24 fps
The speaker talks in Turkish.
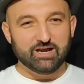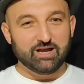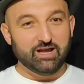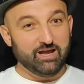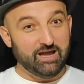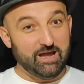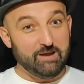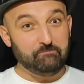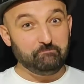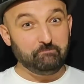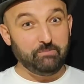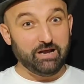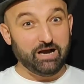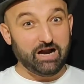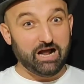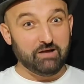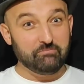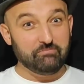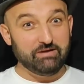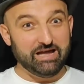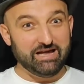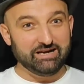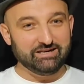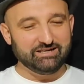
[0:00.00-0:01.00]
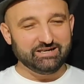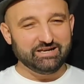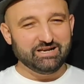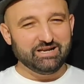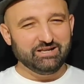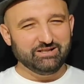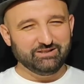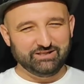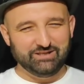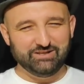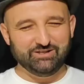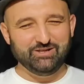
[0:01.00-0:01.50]
Hep beraber
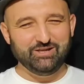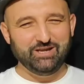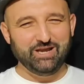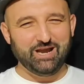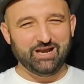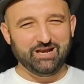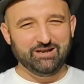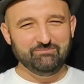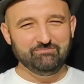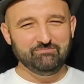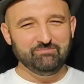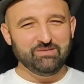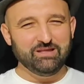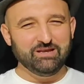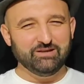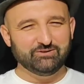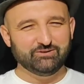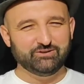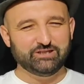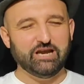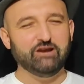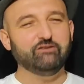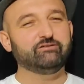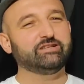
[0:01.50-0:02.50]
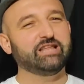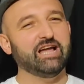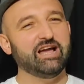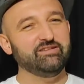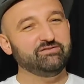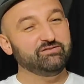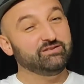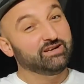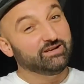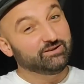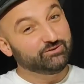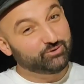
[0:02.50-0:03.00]
dinleyelim,
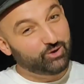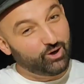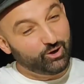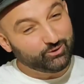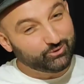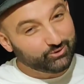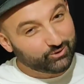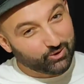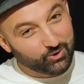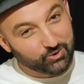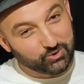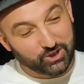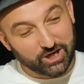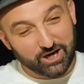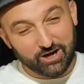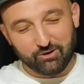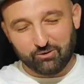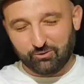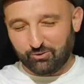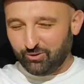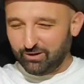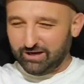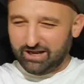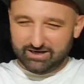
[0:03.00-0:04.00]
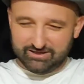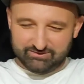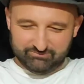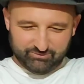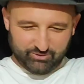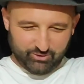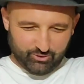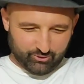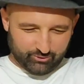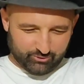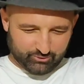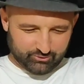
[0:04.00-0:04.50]
zevkten dört köşe olalım
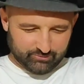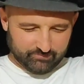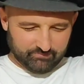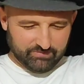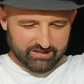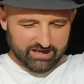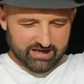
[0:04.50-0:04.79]
diyoruz.